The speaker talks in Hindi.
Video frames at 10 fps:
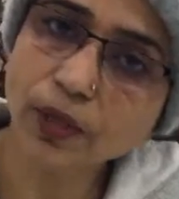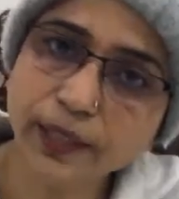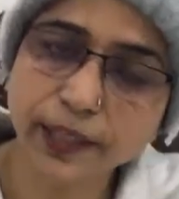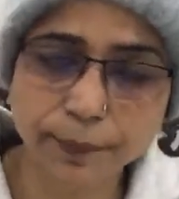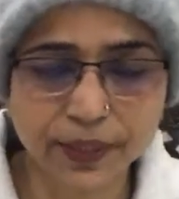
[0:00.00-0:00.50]

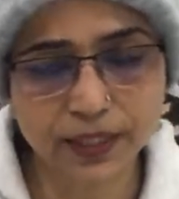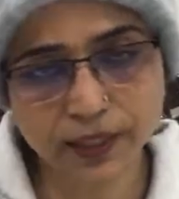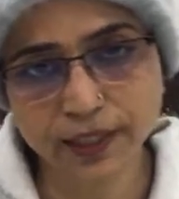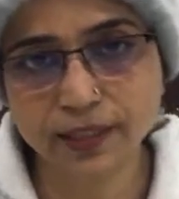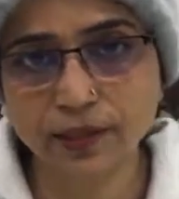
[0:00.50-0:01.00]
हंड्रेड परसेंट
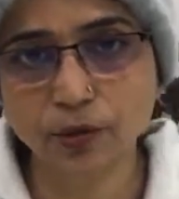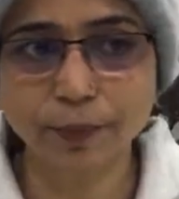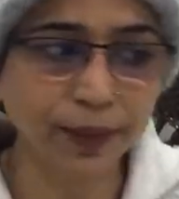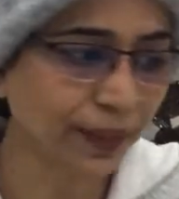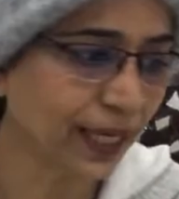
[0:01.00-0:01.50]
ले सकते हो
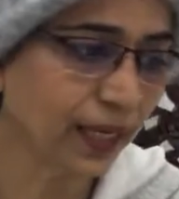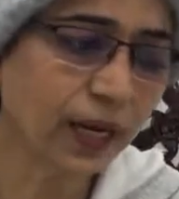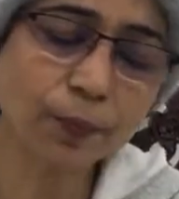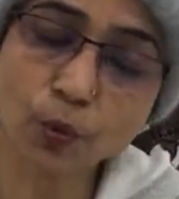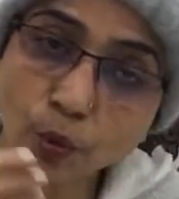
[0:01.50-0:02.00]
मैंने बताया ना
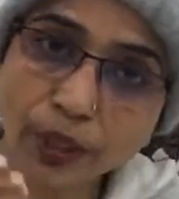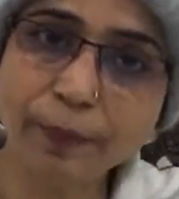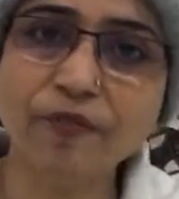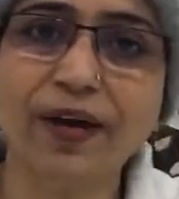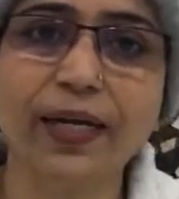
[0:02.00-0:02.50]
आप कोई
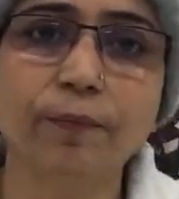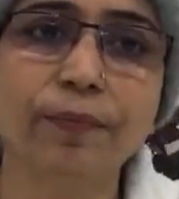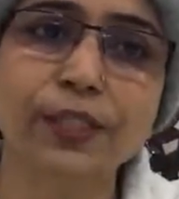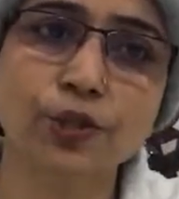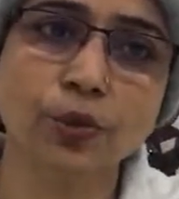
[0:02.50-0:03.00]
भी वाइट
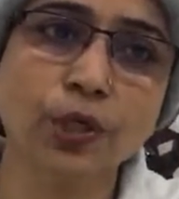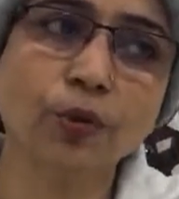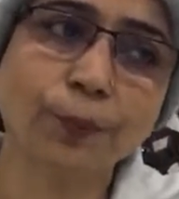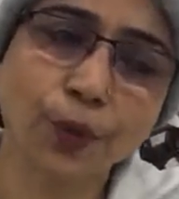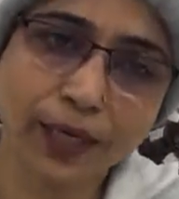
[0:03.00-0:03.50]
बच्चों की कोई
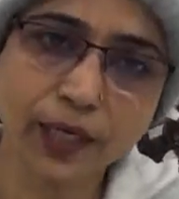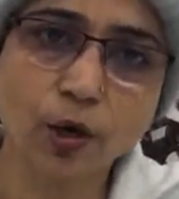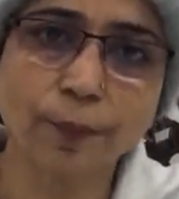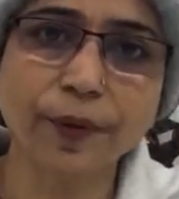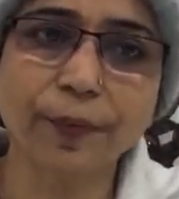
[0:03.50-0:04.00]
पुरानी
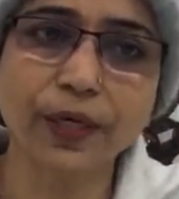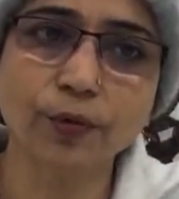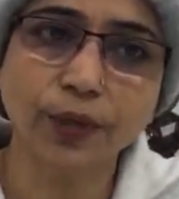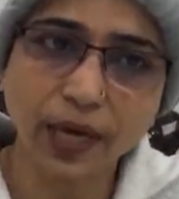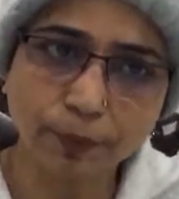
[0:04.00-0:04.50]
कॉपी पड़ी
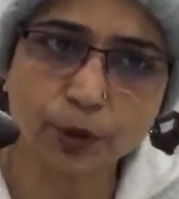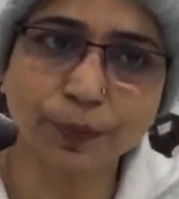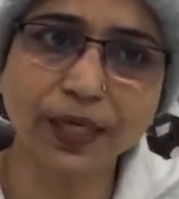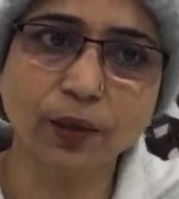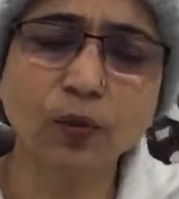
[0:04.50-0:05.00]
हुई है आप उस पर
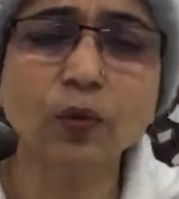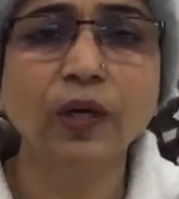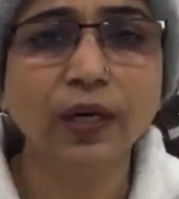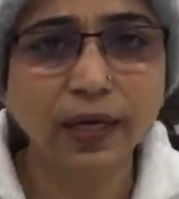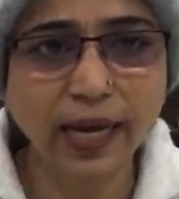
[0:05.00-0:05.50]
ले लो
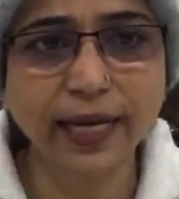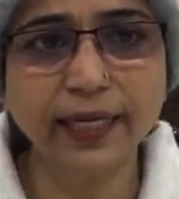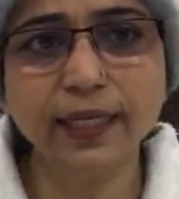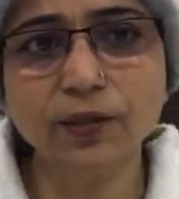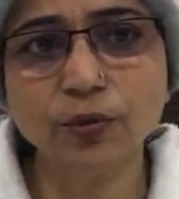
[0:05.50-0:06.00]
लाइन
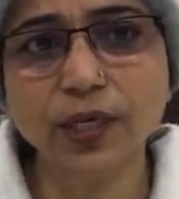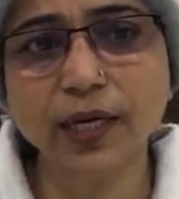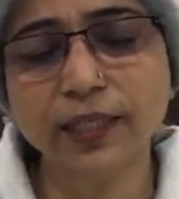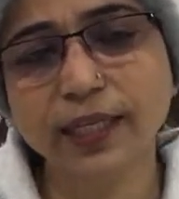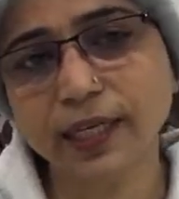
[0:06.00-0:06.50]
ही तो
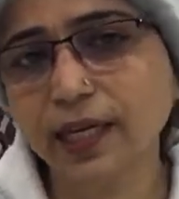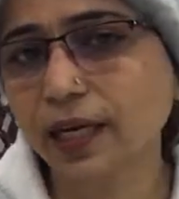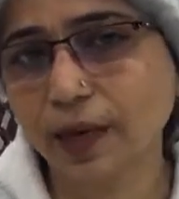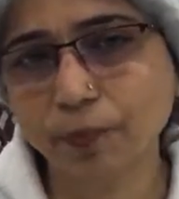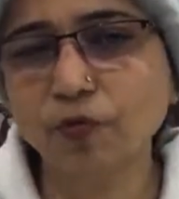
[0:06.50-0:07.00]
दिखाई देगी अगर
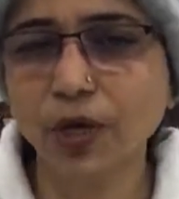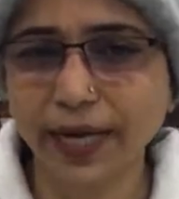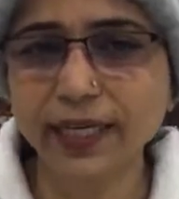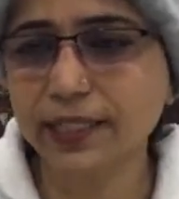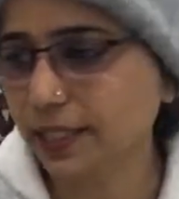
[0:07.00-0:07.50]
आपको वो
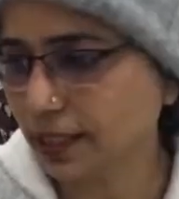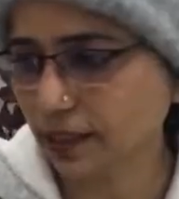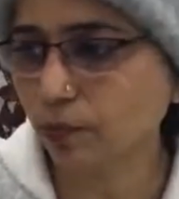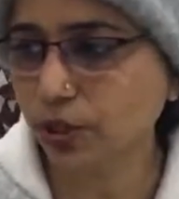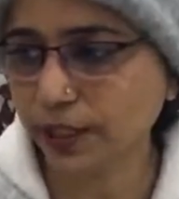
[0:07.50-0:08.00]
लाइन अच्छी लगती
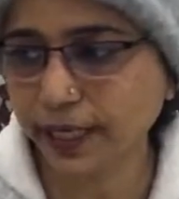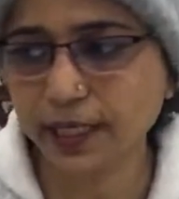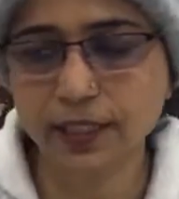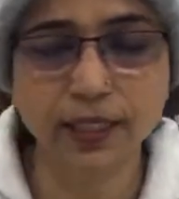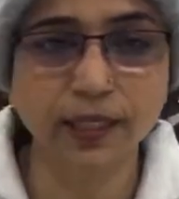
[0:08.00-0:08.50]
है मुझे नहीं
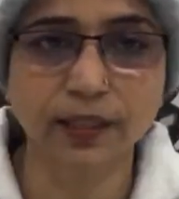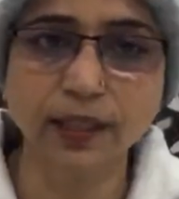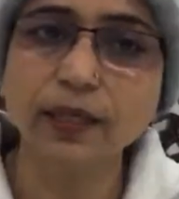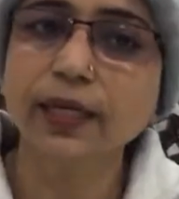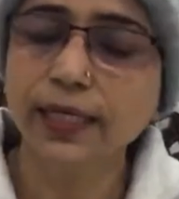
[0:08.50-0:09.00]
अच्छी लगती
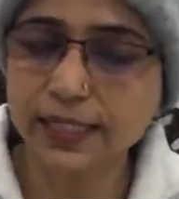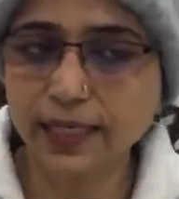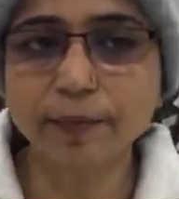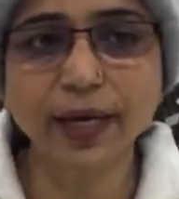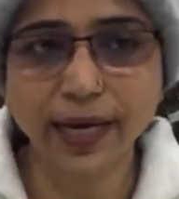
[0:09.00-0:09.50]
इसलिए
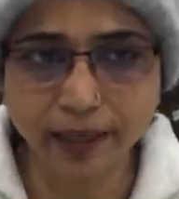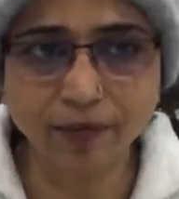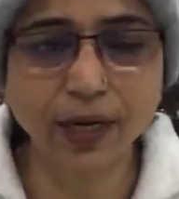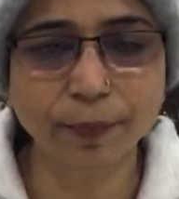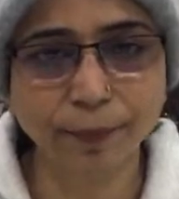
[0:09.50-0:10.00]
मैं लाइन
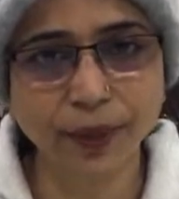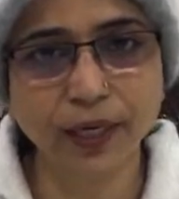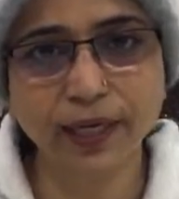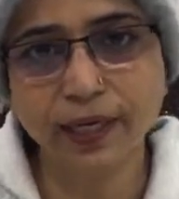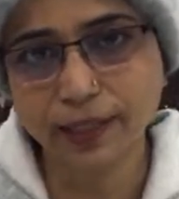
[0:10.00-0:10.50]
वाला पेपर
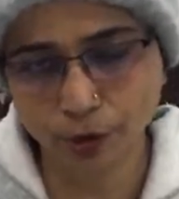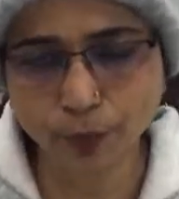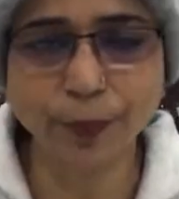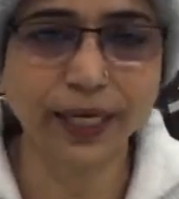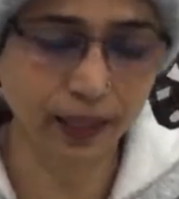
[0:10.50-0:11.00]
नहीं लेती हूँ
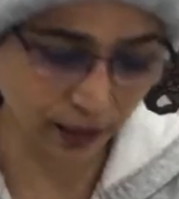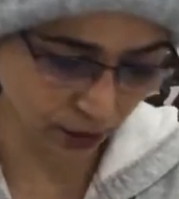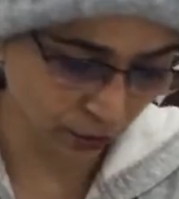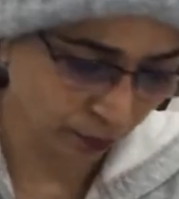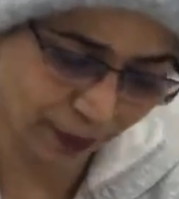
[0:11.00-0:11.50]
प्लेन
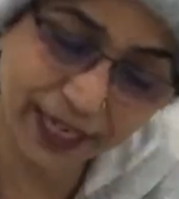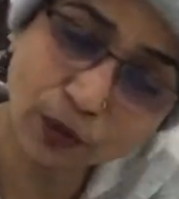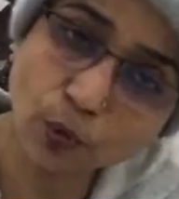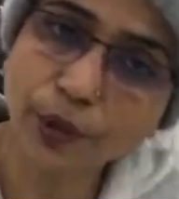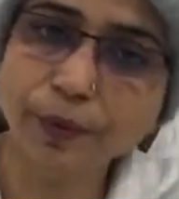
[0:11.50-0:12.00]
लेती हूँ प्लेन
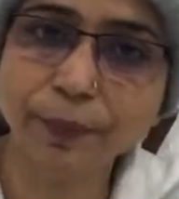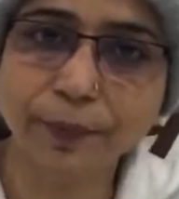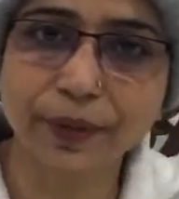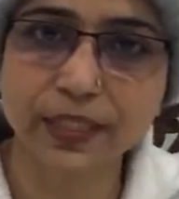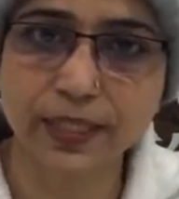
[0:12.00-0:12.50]
कोई भी
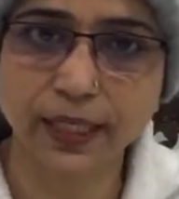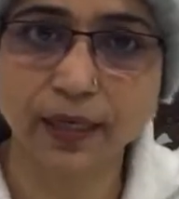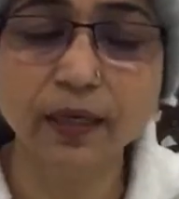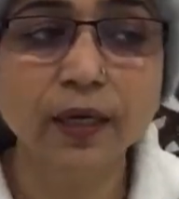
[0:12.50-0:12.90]
पेपर चलेगा